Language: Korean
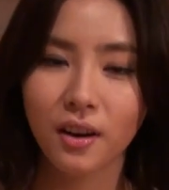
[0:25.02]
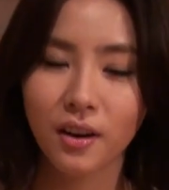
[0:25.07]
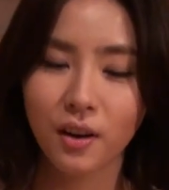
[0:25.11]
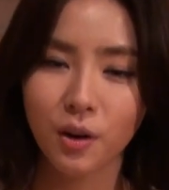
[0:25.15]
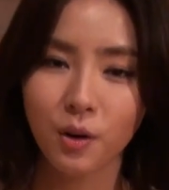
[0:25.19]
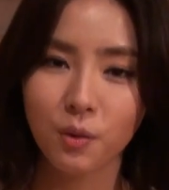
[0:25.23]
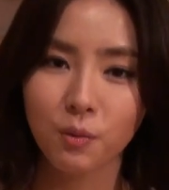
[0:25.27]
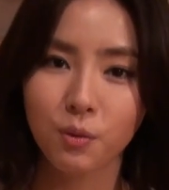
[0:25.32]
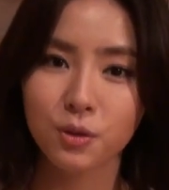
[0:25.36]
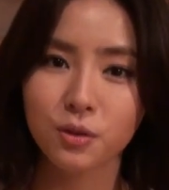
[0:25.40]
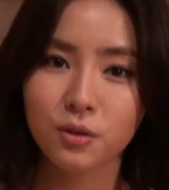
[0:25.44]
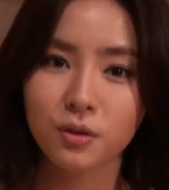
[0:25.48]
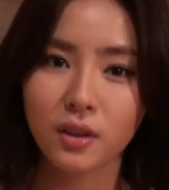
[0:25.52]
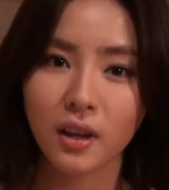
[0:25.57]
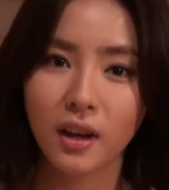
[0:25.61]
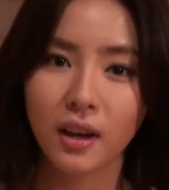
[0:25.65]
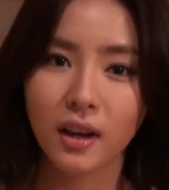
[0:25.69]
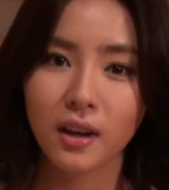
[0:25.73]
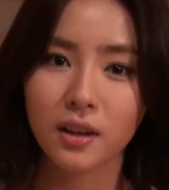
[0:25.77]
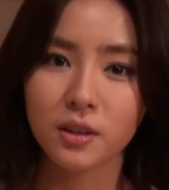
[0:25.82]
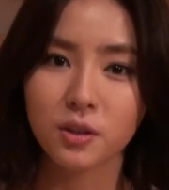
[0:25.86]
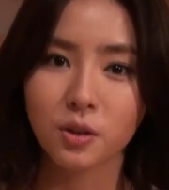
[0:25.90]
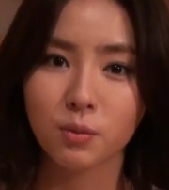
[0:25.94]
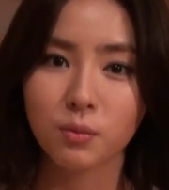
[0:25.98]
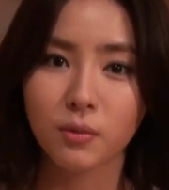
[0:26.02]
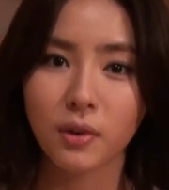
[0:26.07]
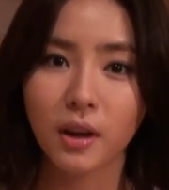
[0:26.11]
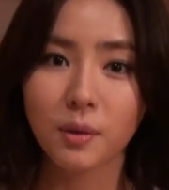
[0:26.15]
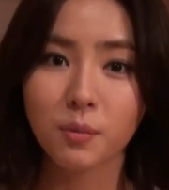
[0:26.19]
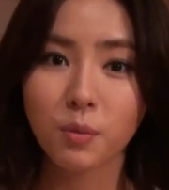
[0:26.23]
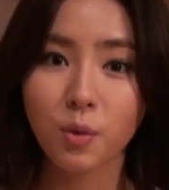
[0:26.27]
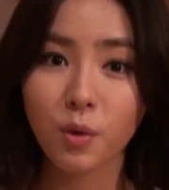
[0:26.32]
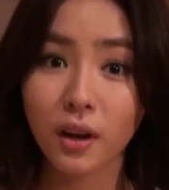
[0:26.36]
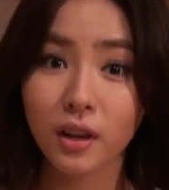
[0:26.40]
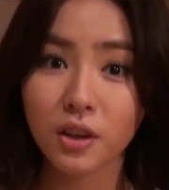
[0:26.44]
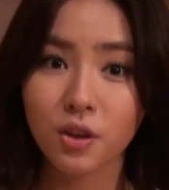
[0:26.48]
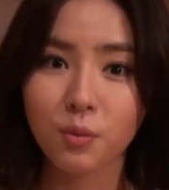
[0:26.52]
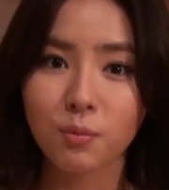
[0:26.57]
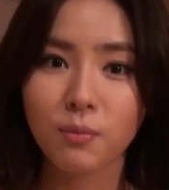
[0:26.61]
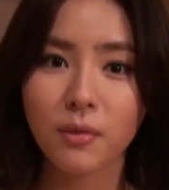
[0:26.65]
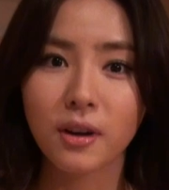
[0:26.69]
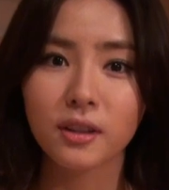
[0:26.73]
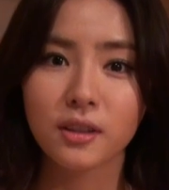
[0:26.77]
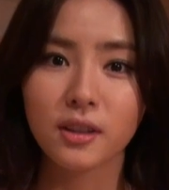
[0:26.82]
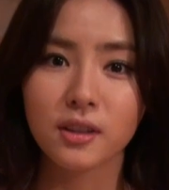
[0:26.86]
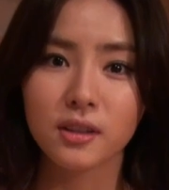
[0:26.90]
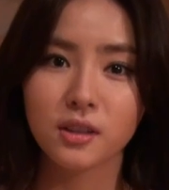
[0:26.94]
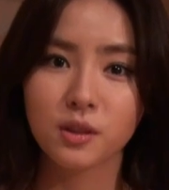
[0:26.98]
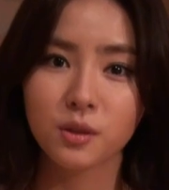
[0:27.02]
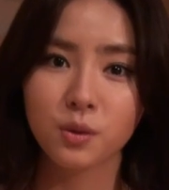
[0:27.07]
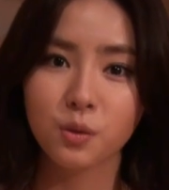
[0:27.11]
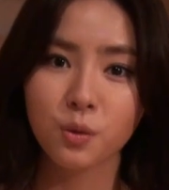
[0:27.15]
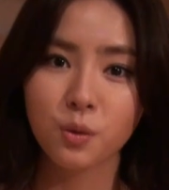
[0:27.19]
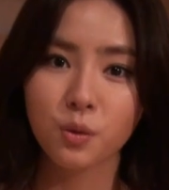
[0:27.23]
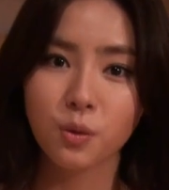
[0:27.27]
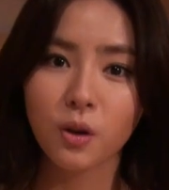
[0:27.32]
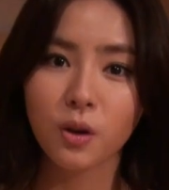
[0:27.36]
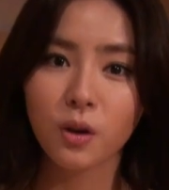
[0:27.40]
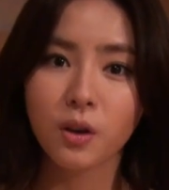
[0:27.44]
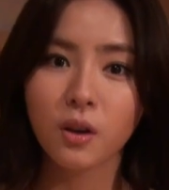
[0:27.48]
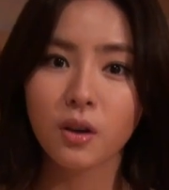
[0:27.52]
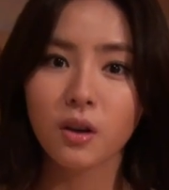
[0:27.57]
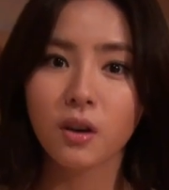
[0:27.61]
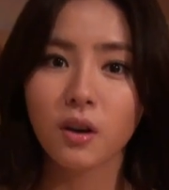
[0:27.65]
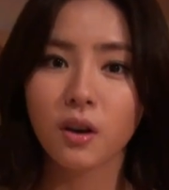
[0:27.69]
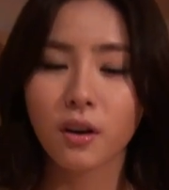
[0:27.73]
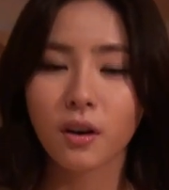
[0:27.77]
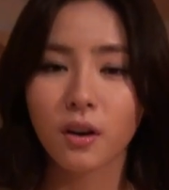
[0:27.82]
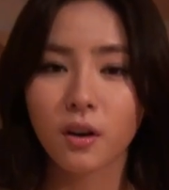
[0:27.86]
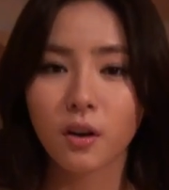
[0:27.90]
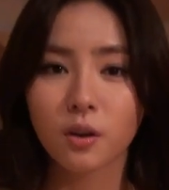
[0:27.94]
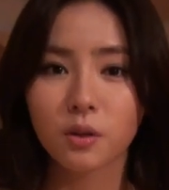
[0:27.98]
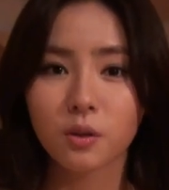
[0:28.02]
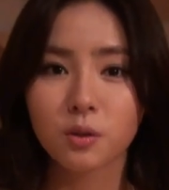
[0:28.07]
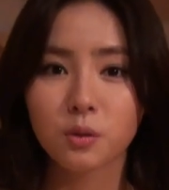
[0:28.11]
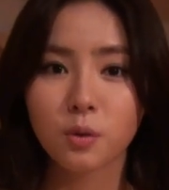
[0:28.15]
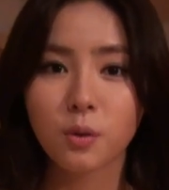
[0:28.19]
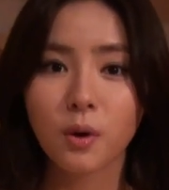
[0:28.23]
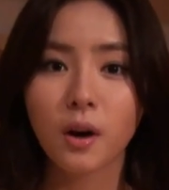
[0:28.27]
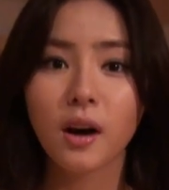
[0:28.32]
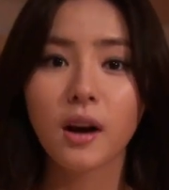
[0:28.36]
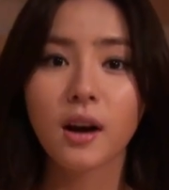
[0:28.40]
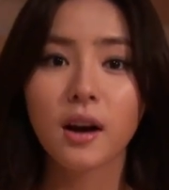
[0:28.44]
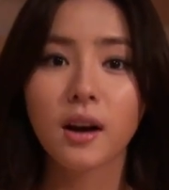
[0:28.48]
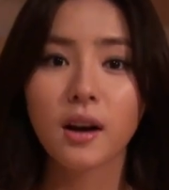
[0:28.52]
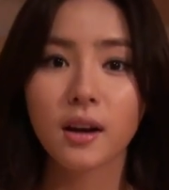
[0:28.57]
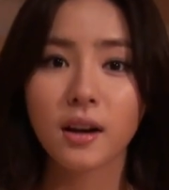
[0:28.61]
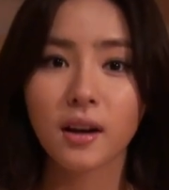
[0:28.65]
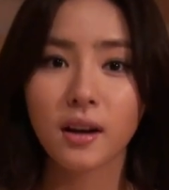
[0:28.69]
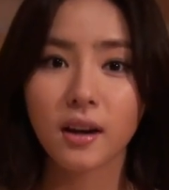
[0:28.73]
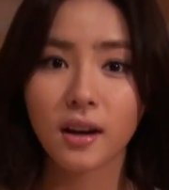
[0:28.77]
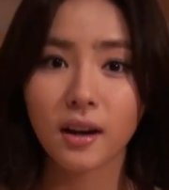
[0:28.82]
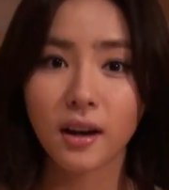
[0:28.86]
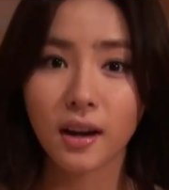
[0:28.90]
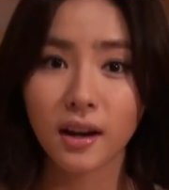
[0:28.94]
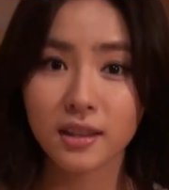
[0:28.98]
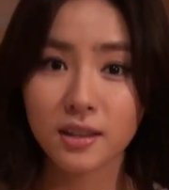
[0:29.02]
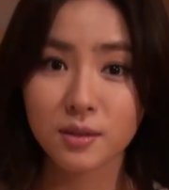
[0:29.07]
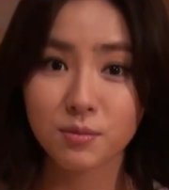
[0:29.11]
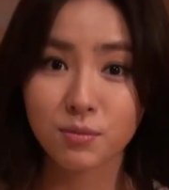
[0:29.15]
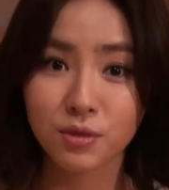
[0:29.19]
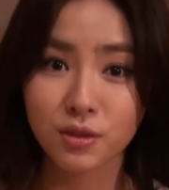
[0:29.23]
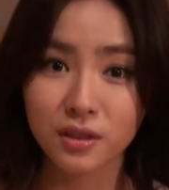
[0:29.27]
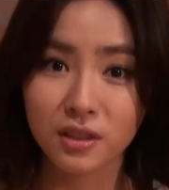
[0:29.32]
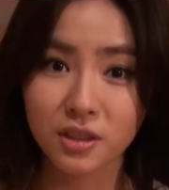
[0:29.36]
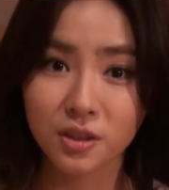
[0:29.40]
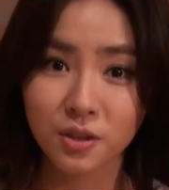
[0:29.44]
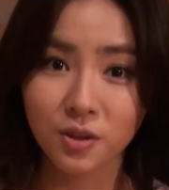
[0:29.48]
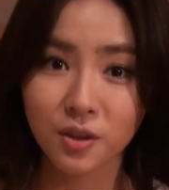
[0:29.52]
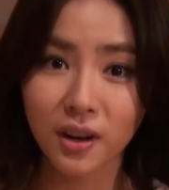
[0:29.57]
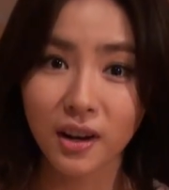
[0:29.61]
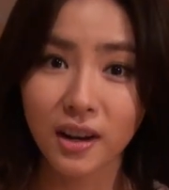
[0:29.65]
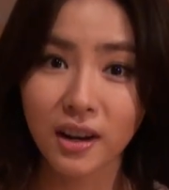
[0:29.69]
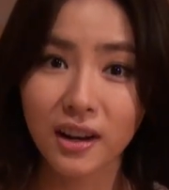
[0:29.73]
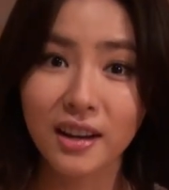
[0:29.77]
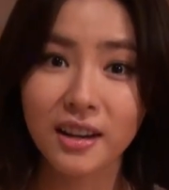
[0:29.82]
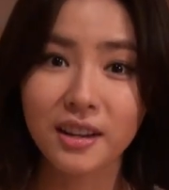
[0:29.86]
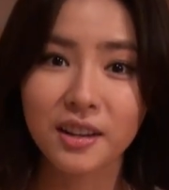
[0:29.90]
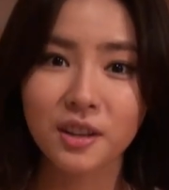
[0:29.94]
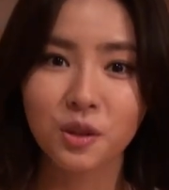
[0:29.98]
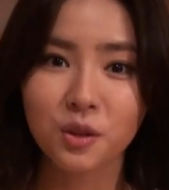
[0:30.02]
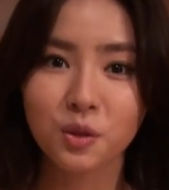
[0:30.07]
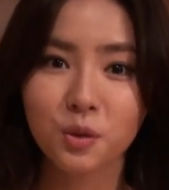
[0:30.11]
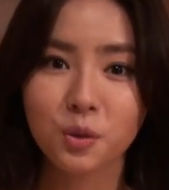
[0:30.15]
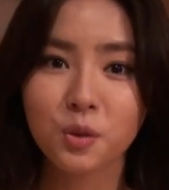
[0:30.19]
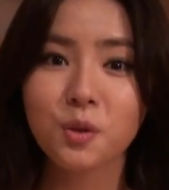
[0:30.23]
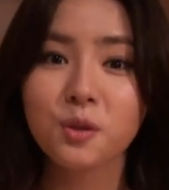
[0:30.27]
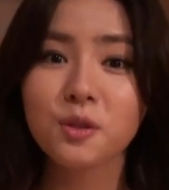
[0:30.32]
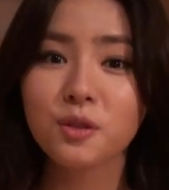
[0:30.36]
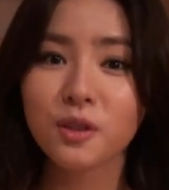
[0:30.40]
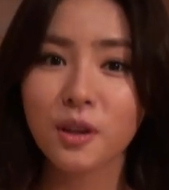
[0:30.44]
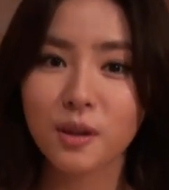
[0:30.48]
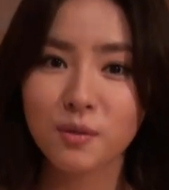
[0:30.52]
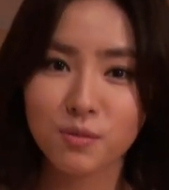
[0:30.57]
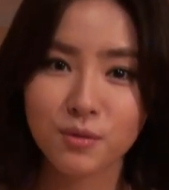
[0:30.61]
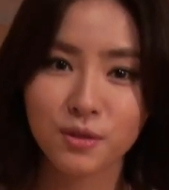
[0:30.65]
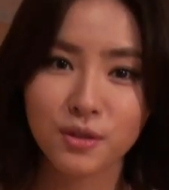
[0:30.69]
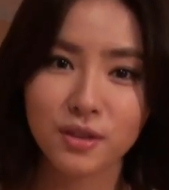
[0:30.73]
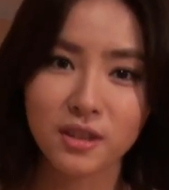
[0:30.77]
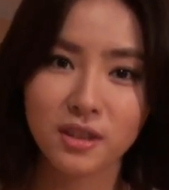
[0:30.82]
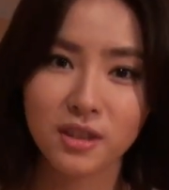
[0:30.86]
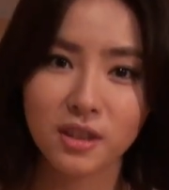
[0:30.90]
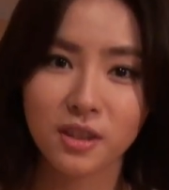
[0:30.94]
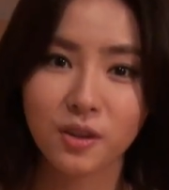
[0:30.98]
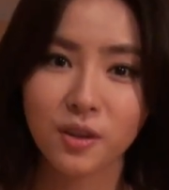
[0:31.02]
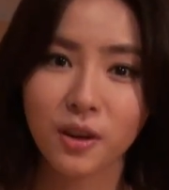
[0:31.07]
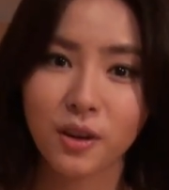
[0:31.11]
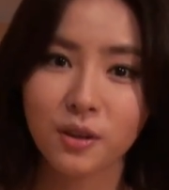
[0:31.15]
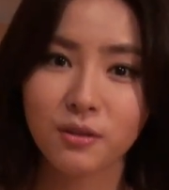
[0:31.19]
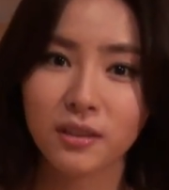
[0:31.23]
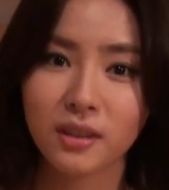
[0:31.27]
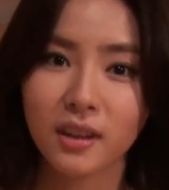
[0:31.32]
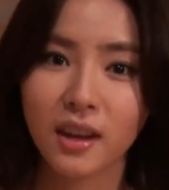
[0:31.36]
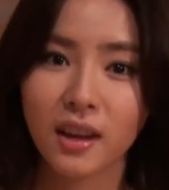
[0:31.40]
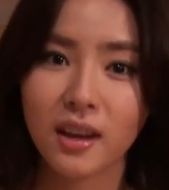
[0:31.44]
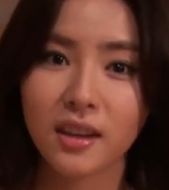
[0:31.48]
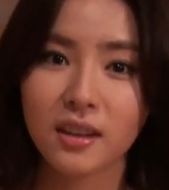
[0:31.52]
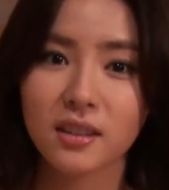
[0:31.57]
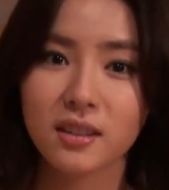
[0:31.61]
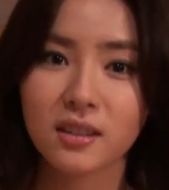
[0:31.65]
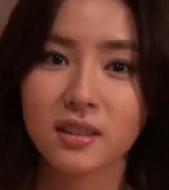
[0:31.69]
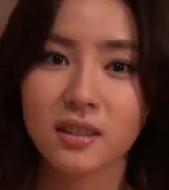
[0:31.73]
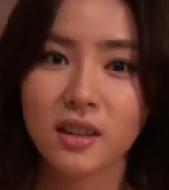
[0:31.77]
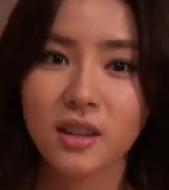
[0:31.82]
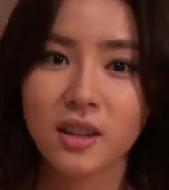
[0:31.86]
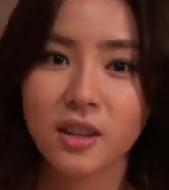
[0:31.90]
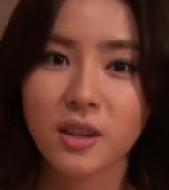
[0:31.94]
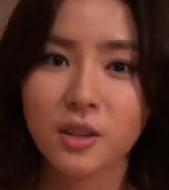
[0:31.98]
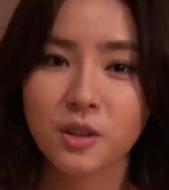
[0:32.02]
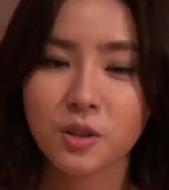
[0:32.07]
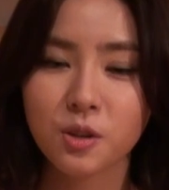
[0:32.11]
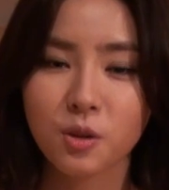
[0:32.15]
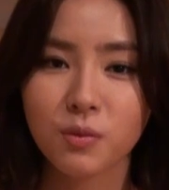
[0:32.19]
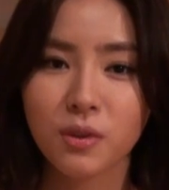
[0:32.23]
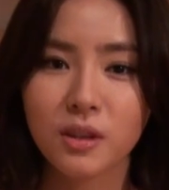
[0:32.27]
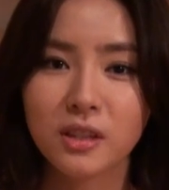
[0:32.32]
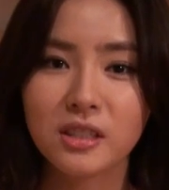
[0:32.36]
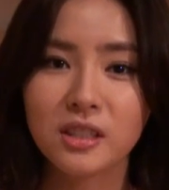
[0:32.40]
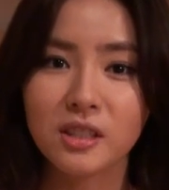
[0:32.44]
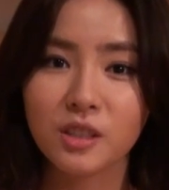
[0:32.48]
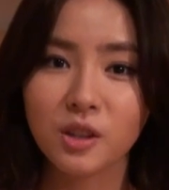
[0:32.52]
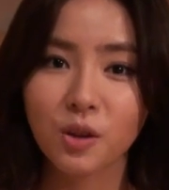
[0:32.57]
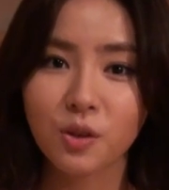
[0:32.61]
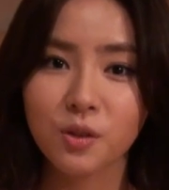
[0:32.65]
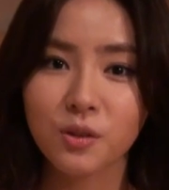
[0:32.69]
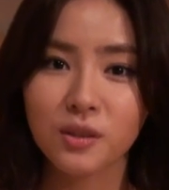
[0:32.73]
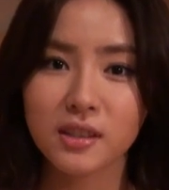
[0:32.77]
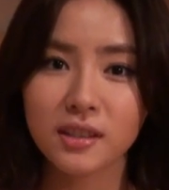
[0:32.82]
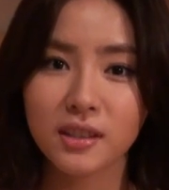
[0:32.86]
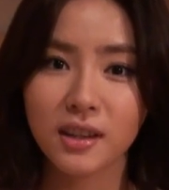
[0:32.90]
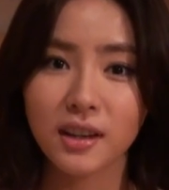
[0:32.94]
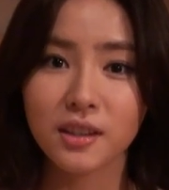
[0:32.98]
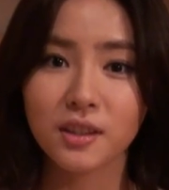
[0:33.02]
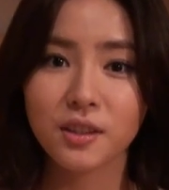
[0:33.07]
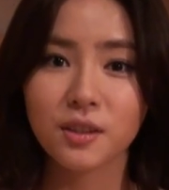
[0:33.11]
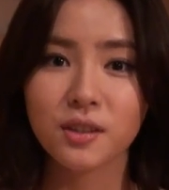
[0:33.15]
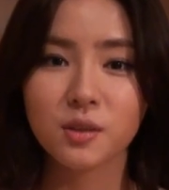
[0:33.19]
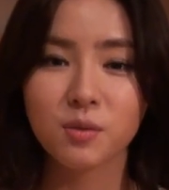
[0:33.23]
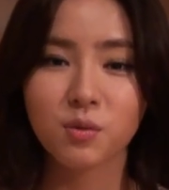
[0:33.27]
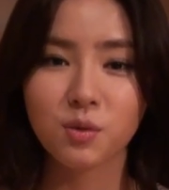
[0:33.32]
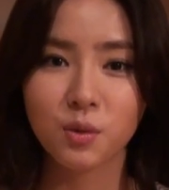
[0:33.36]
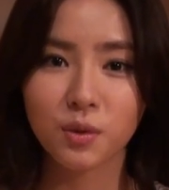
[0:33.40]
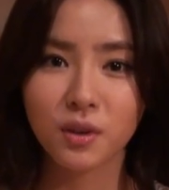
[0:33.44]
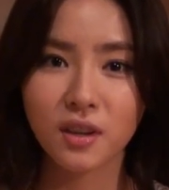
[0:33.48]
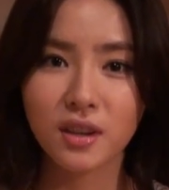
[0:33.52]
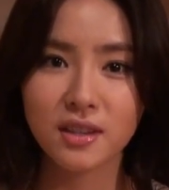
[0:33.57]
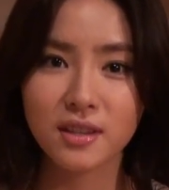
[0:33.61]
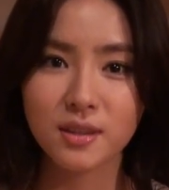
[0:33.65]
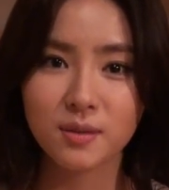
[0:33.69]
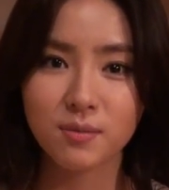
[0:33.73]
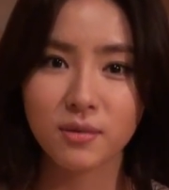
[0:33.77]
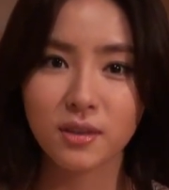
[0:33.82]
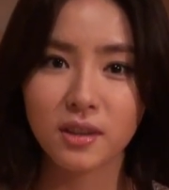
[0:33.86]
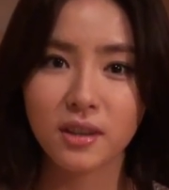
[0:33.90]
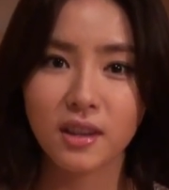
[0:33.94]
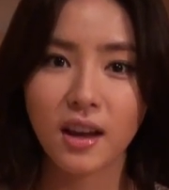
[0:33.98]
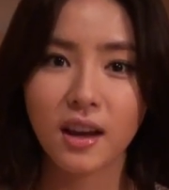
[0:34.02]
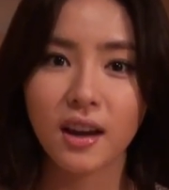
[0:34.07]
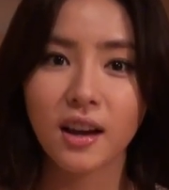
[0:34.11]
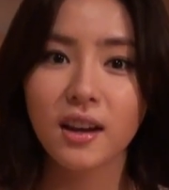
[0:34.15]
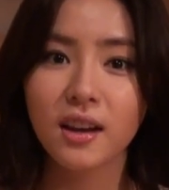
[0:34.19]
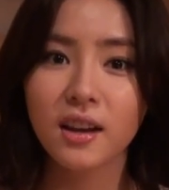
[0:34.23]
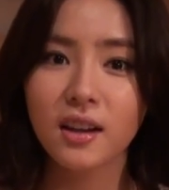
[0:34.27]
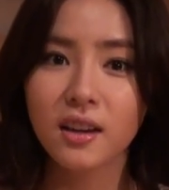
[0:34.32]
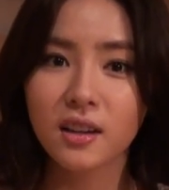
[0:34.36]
어, 모두 다 정말 행복한 연말 되시고 어, 좋아하는 분들과 또 소중한 분들과 함께하는 정말 즐거운 시간이었으면 좋겠습니다.